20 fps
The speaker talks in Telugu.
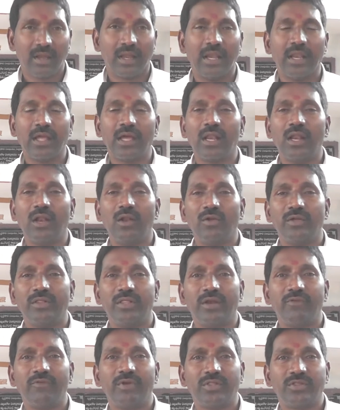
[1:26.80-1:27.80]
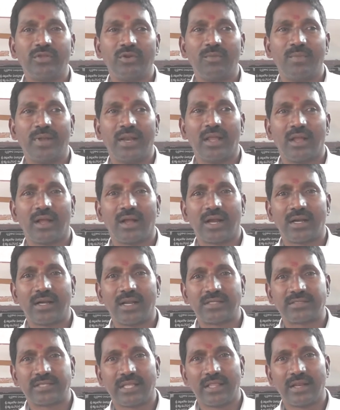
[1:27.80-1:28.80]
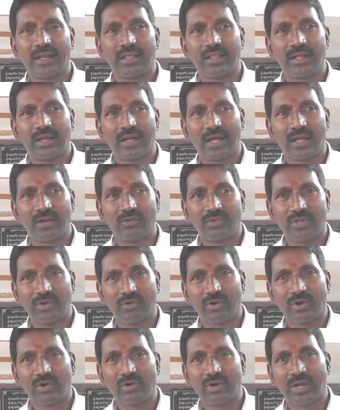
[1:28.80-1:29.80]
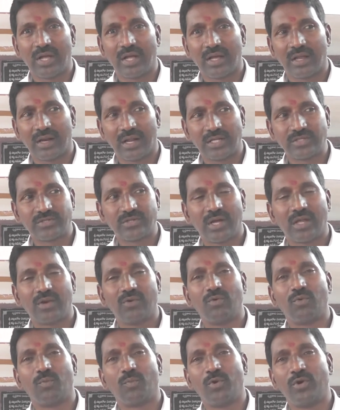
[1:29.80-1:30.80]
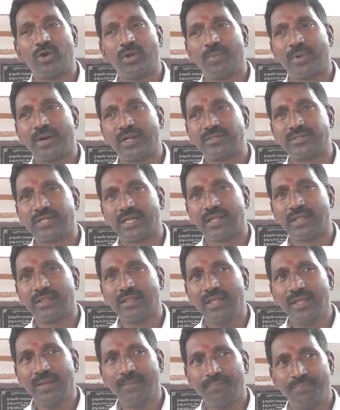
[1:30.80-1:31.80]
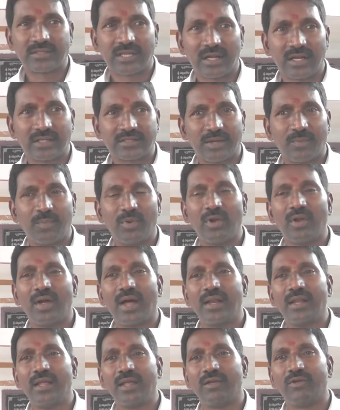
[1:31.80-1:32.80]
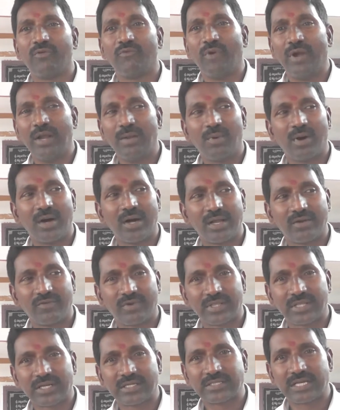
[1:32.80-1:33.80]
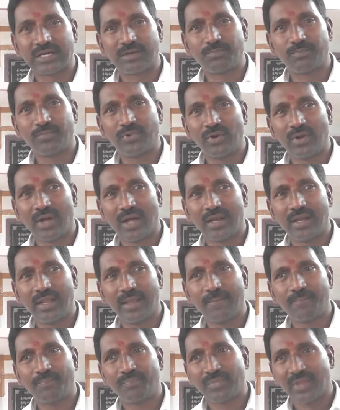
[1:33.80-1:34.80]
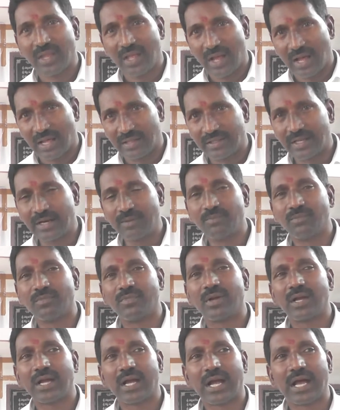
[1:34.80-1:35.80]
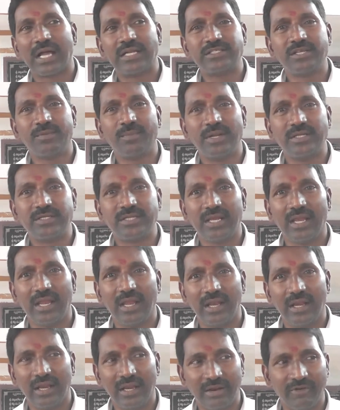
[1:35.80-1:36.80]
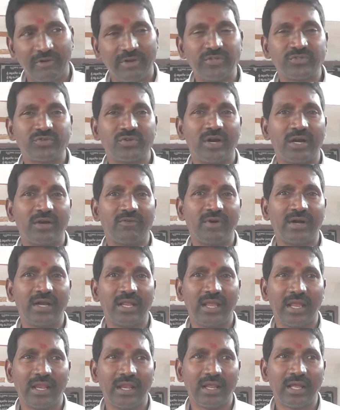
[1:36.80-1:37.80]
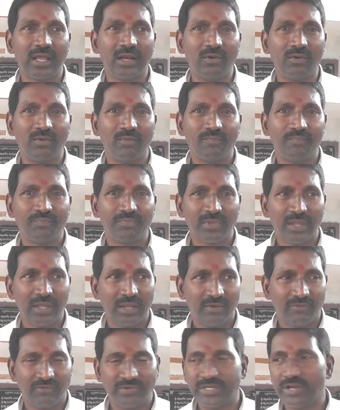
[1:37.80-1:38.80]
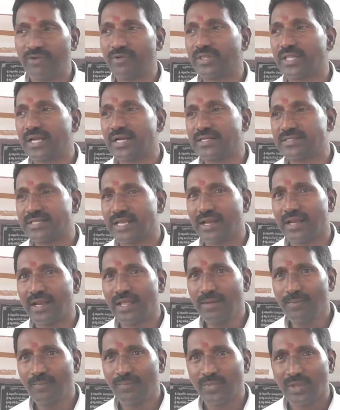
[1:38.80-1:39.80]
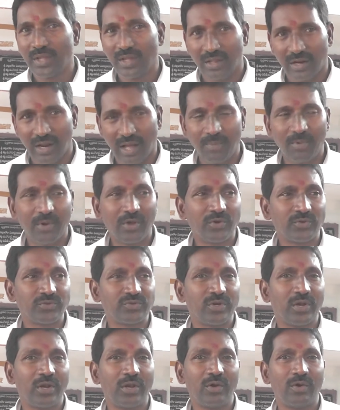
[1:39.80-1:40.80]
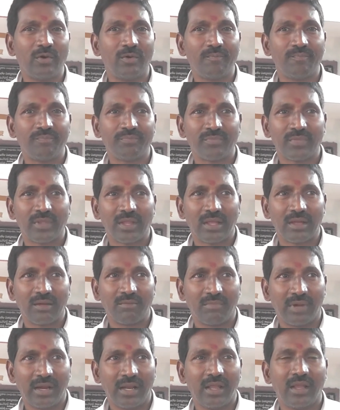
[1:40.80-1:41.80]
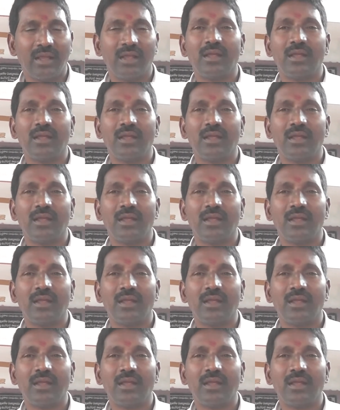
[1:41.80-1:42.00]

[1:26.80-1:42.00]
ఎన్నికలలో ఇద్దరు వ్యక్తులు మరి కట్టా సదానందం గారు దేవరకొండ రాజు గారు పోటీ పడడం జరిగింది సంఘ సభ్యులు కానీ వెండి బంగారు వర్తక సంఘులు కానీ అందరం కలిసిమెలిసి నిర్వహించుకున్నటువంటి ఎన్నికలు విజయవంతంగా జరిగినాయి రాబోయే రోజులలో మరి